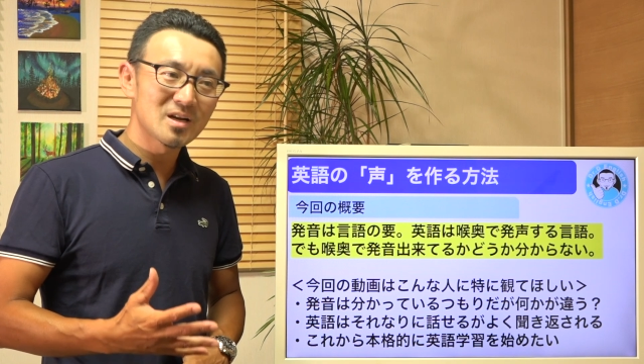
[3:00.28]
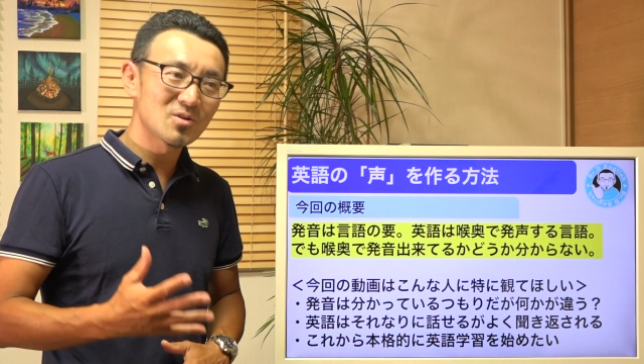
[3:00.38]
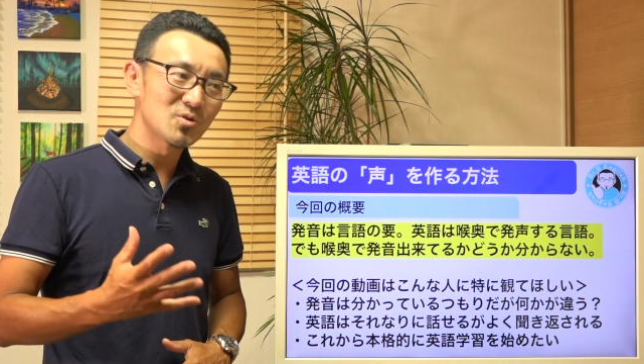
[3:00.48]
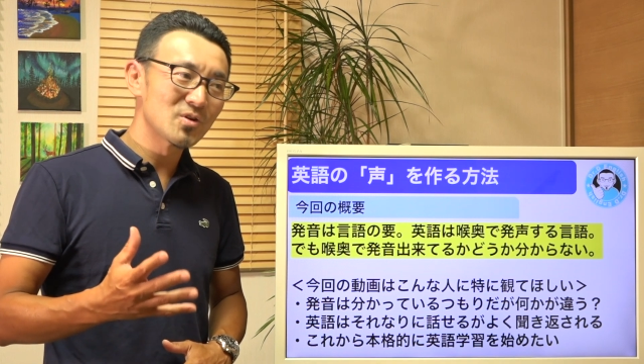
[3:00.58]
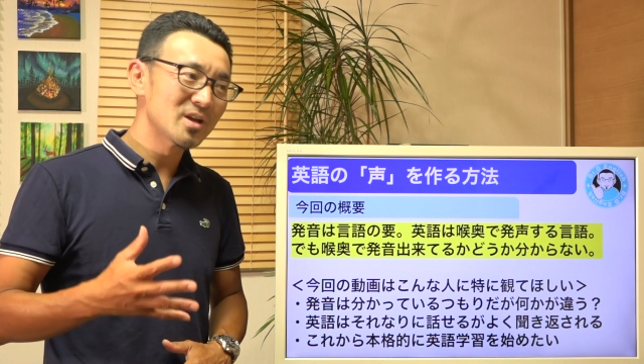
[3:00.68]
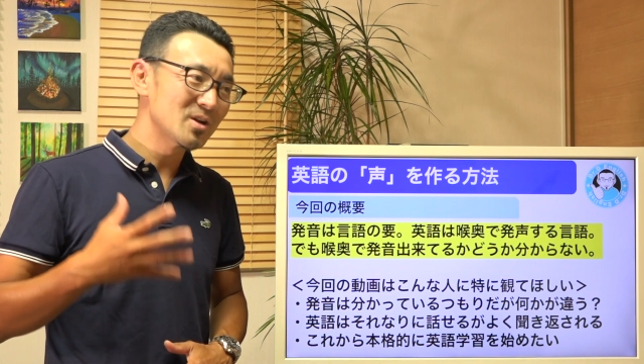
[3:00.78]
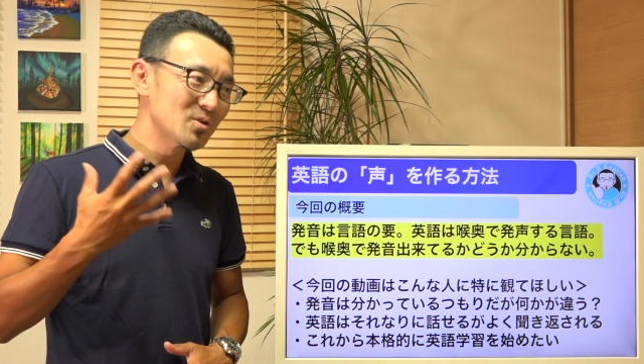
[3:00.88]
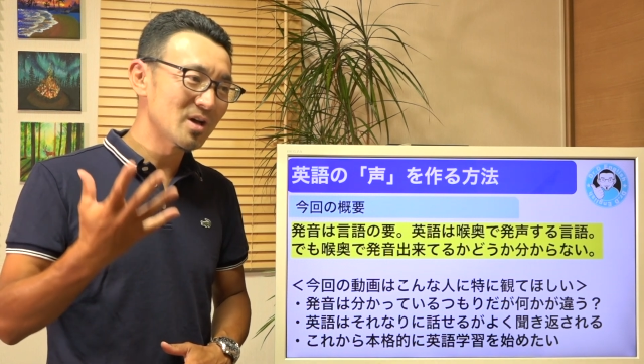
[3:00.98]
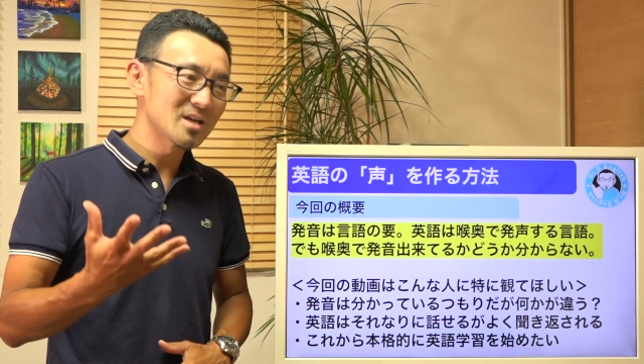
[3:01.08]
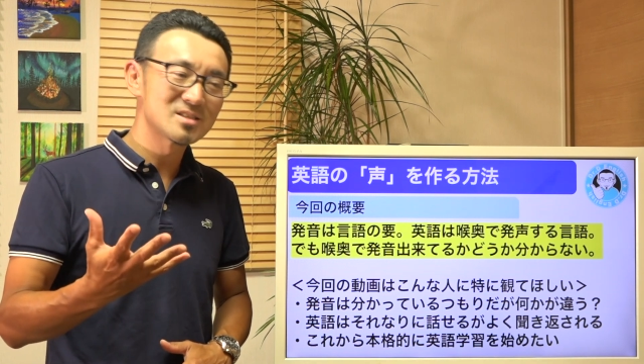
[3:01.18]
らこの英
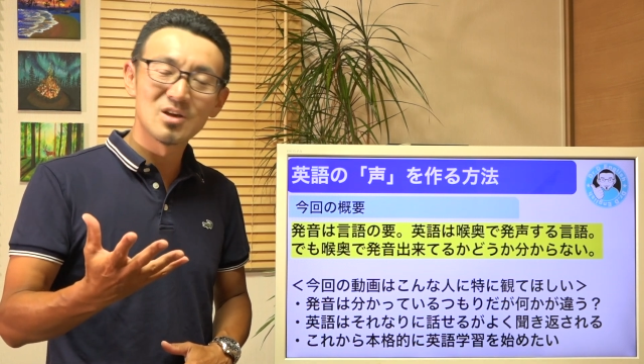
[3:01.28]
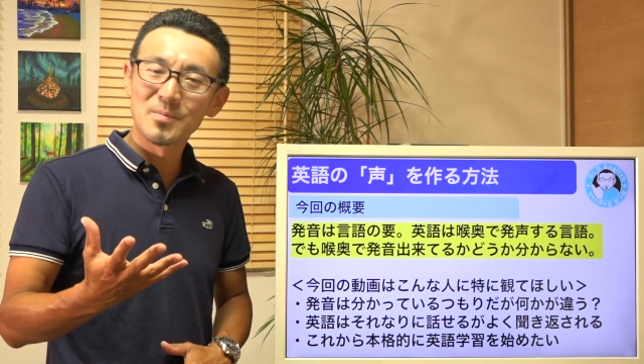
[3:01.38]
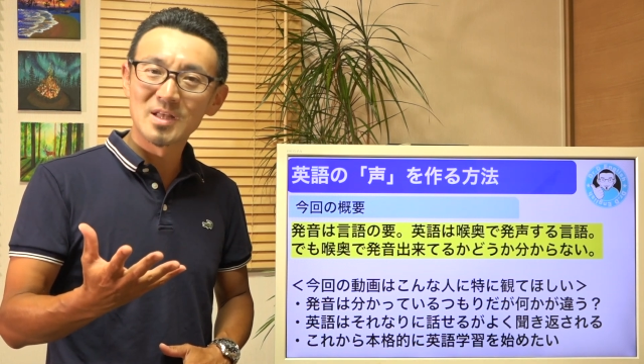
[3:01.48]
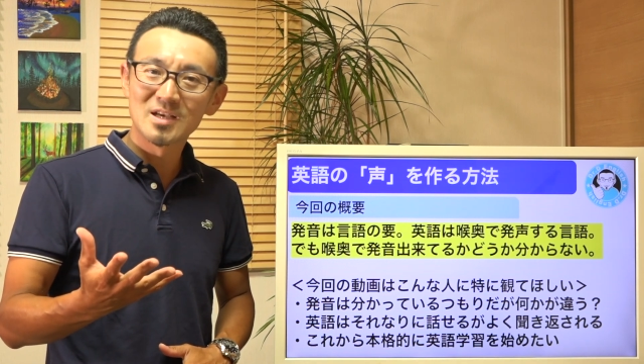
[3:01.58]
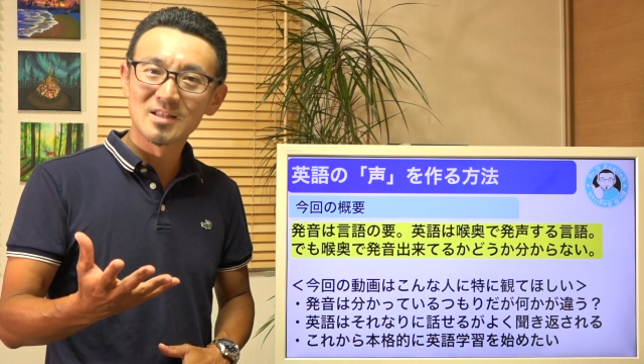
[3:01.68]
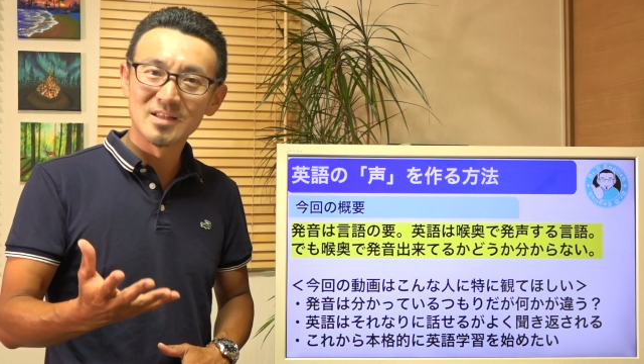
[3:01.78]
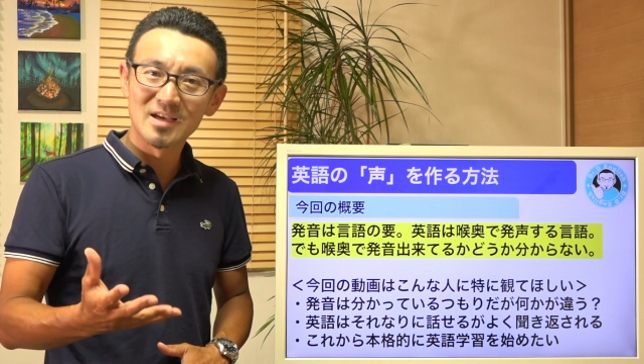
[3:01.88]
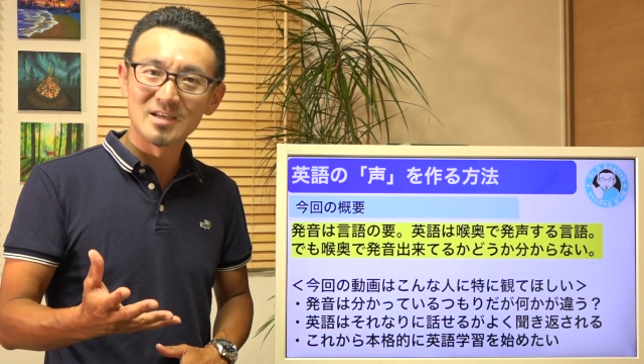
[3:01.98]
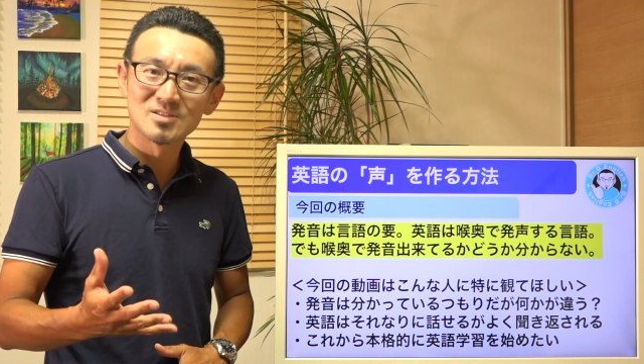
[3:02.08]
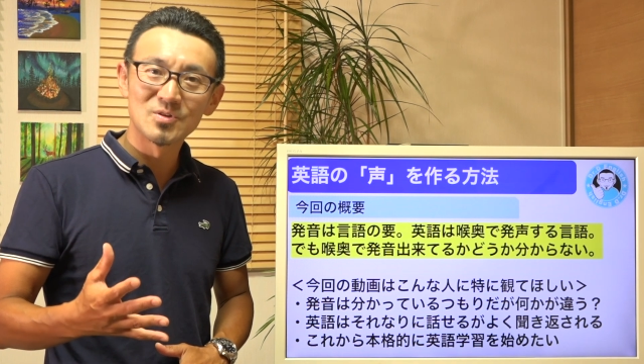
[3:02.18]
語の発声を学ん
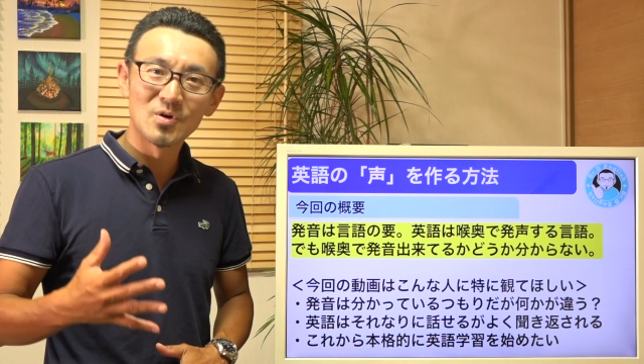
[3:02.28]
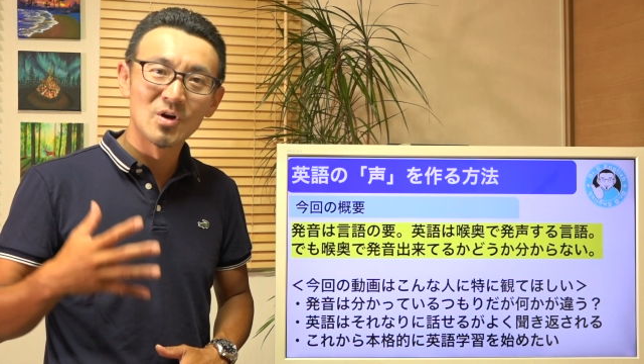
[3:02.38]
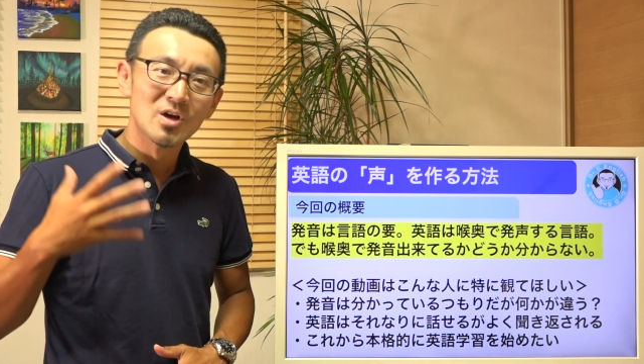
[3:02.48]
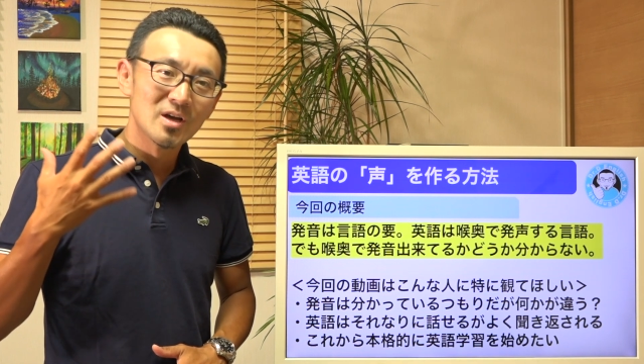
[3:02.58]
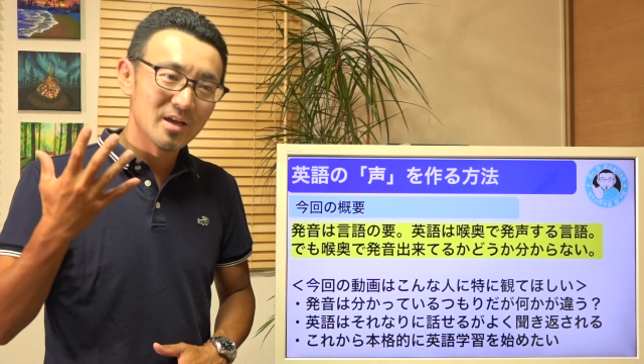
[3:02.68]
でその、